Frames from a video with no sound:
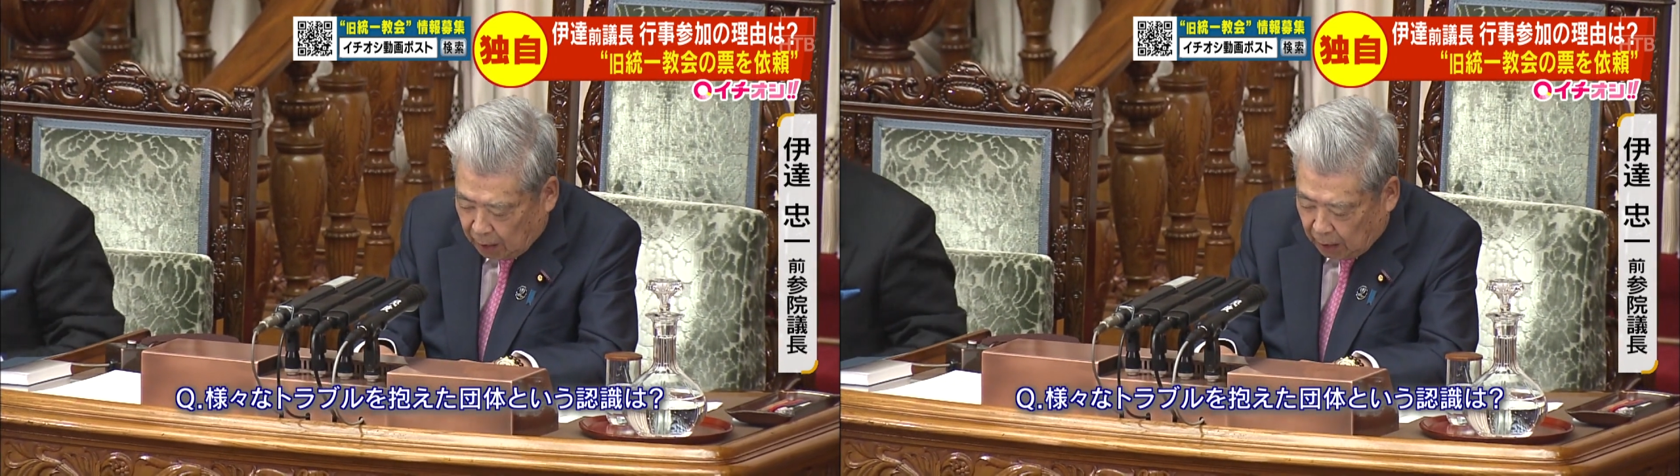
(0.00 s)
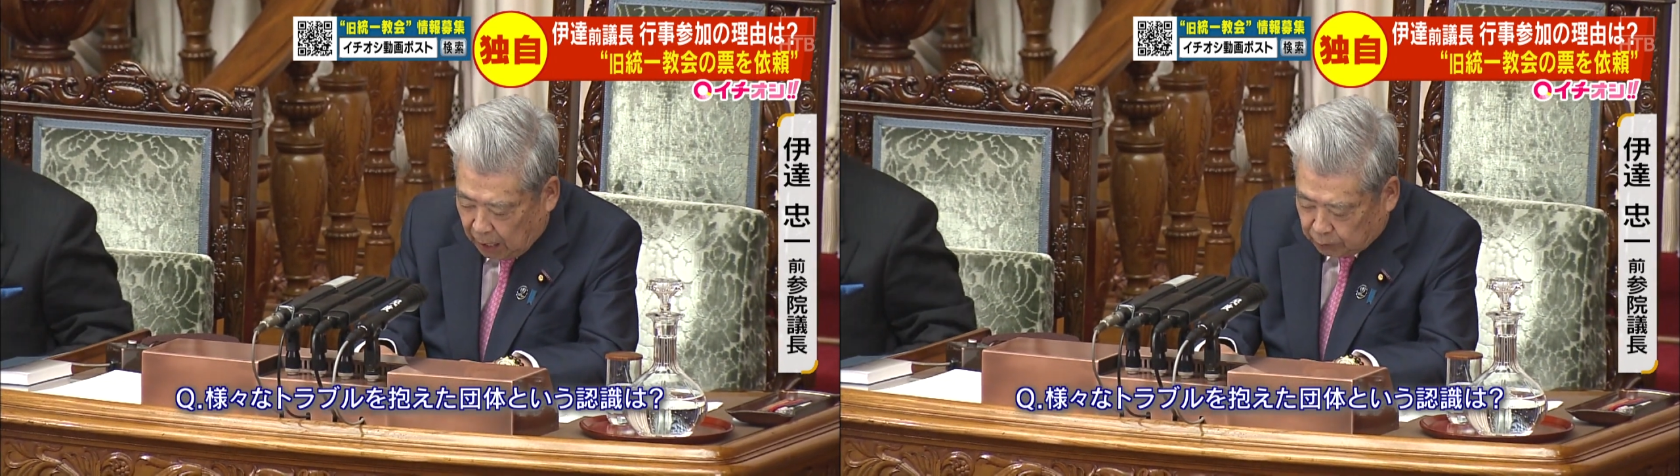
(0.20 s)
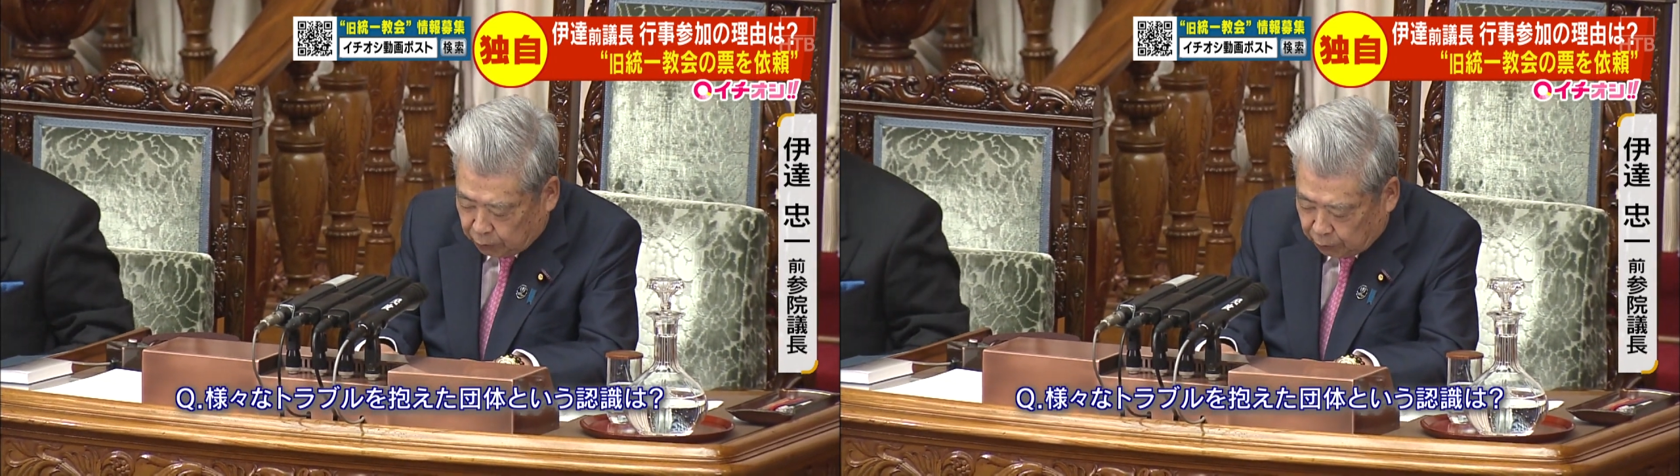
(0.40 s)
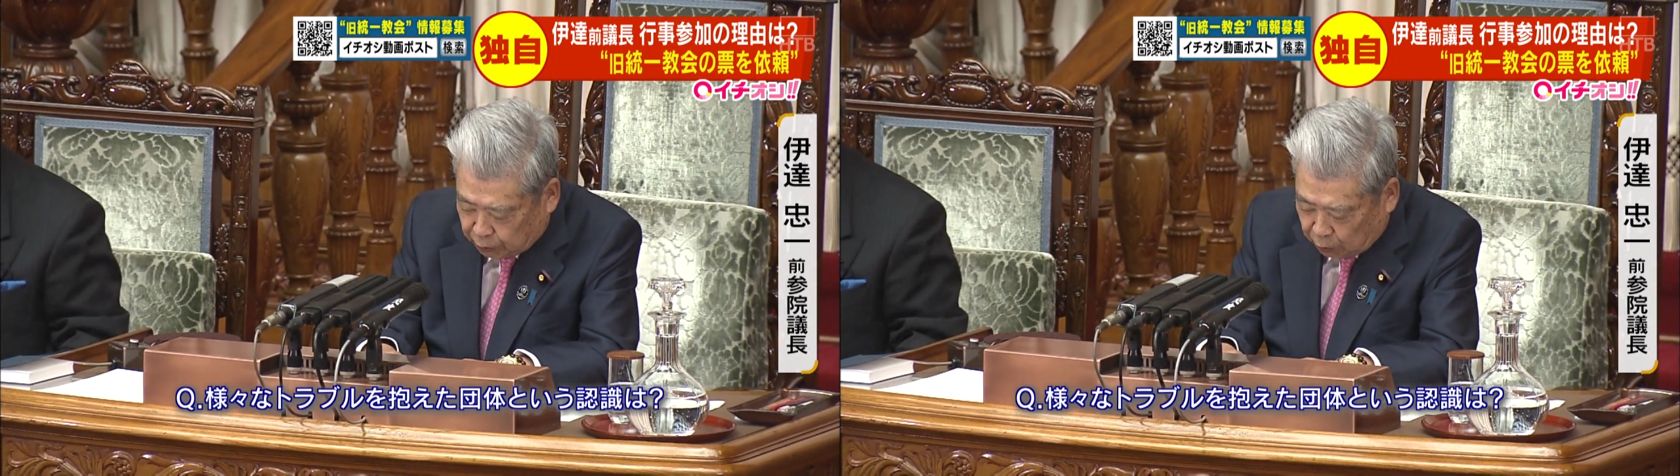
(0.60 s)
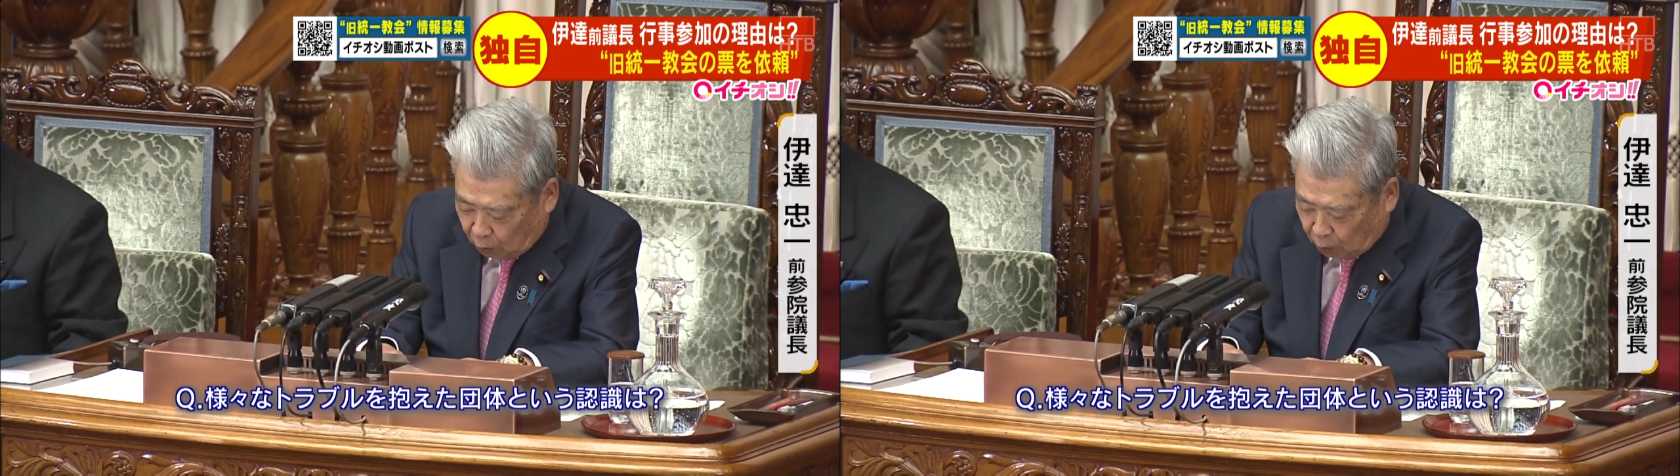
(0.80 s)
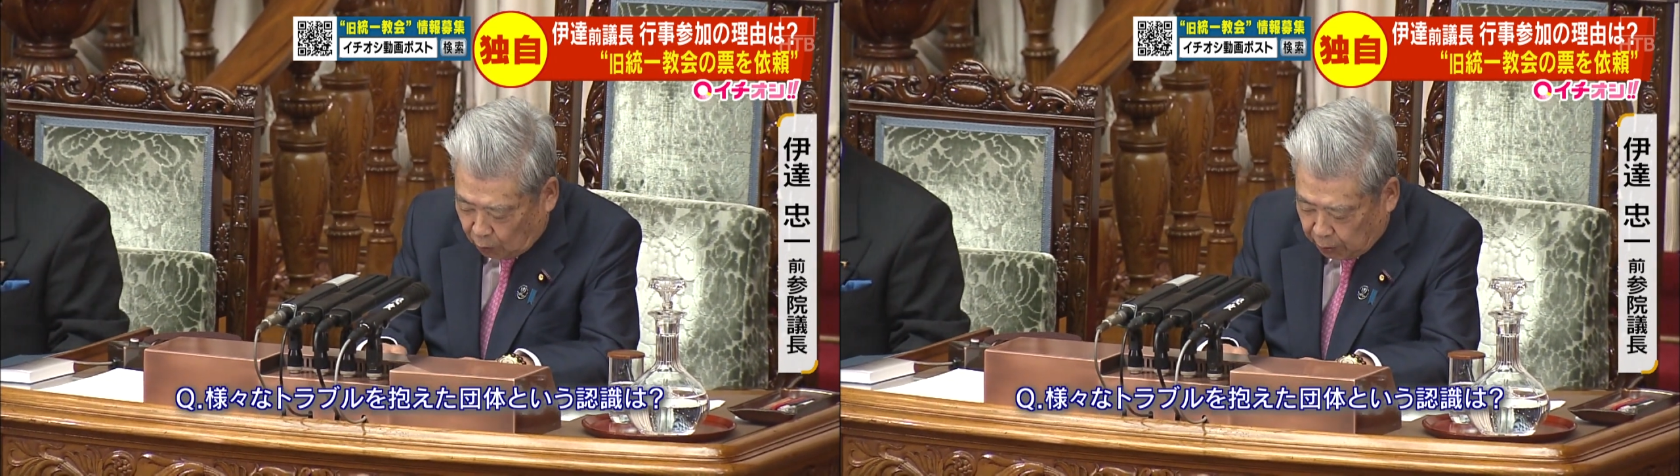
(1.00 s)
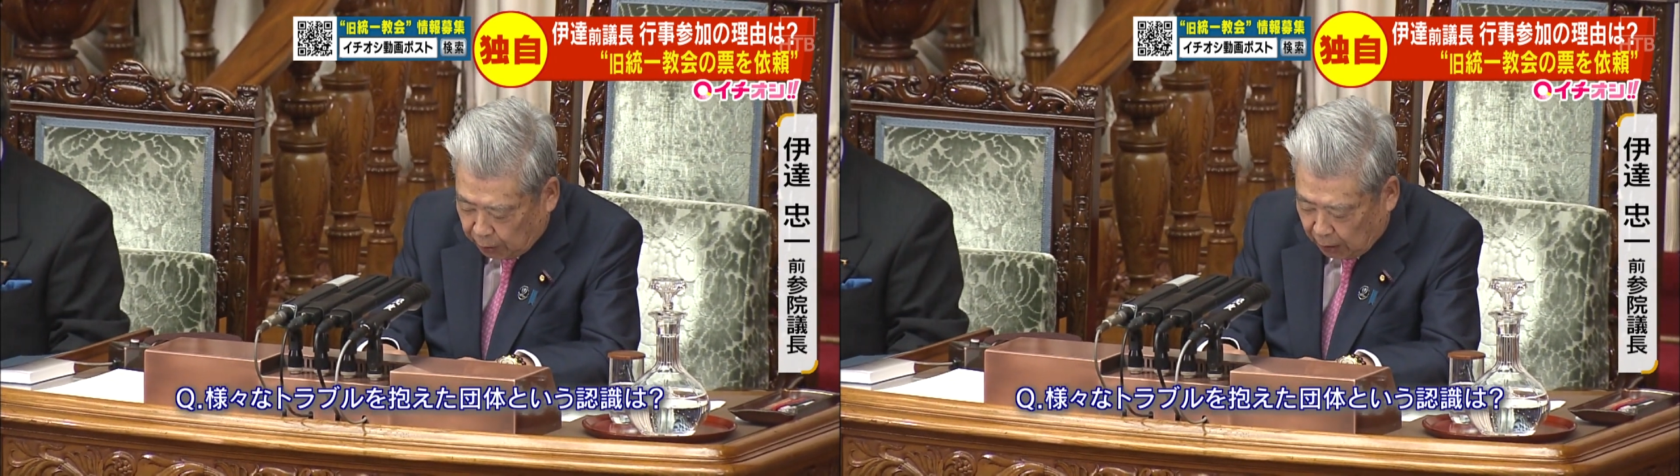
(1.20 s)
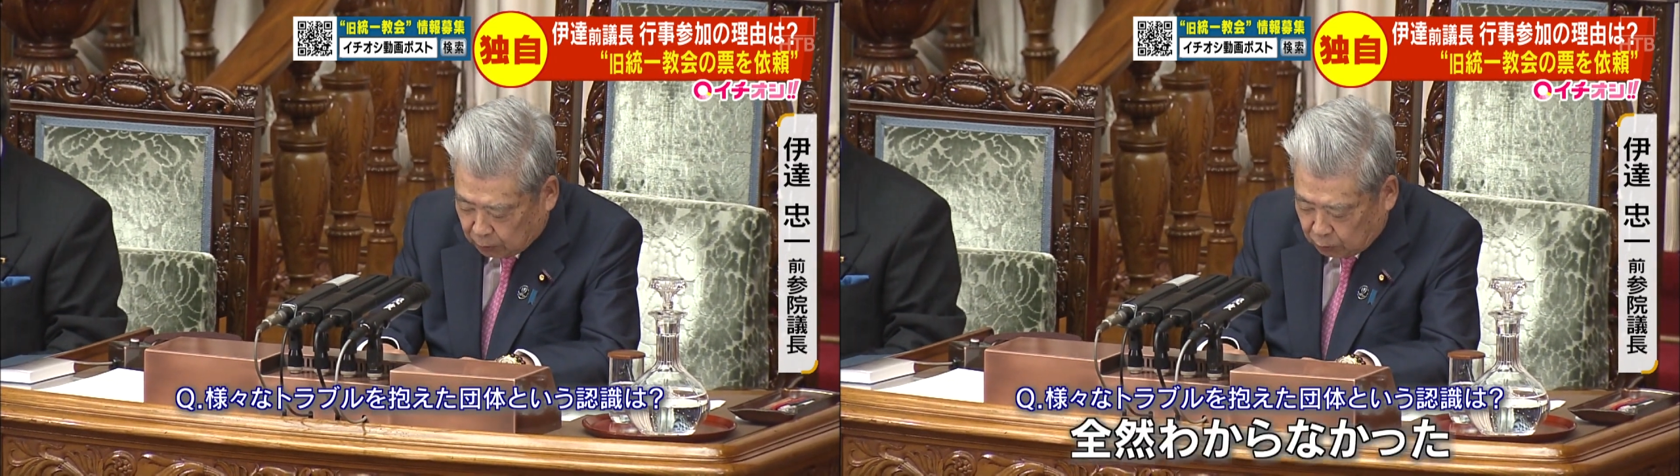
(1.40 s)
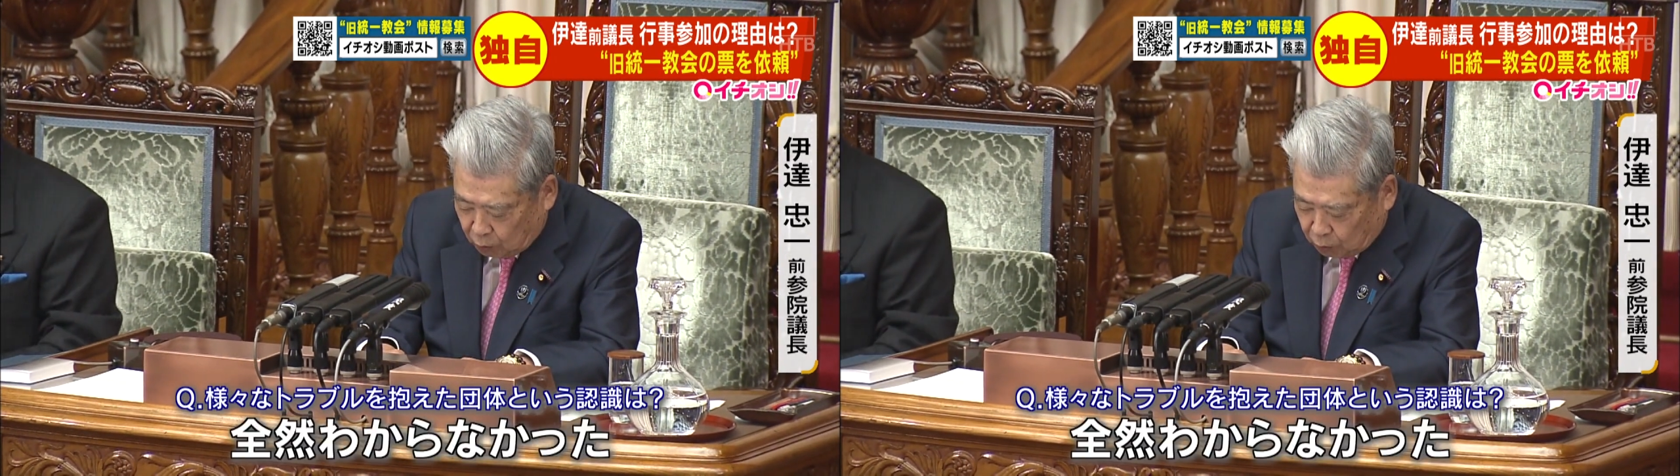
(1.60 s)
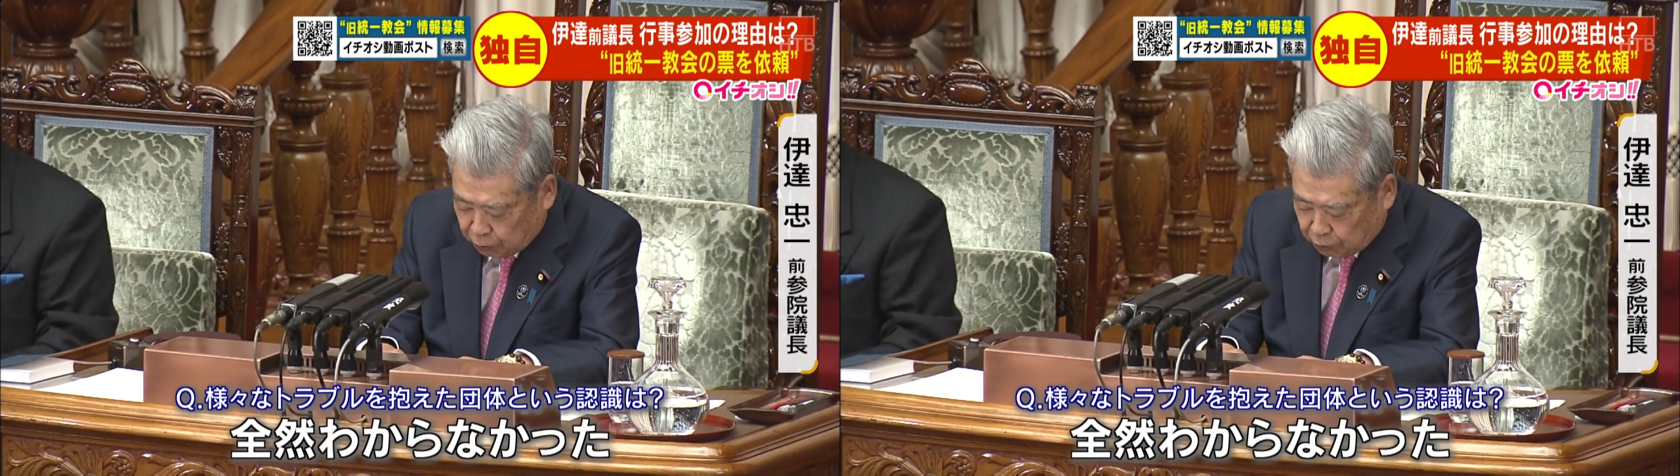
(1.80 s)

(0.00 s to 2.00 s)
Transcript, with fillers: 伊達さん自身は認識はされていました